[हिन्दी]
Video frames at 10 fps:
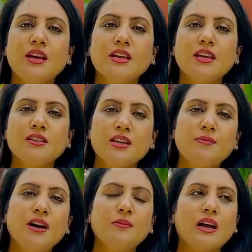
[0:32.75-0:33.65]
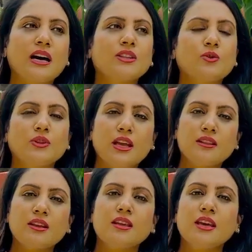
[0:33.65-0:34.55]
कि जब हम रात को
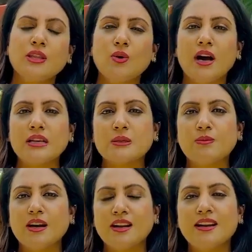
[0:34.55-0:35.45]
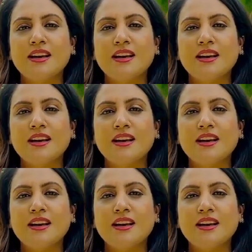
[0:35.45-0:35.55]
देखते थे तो आसमान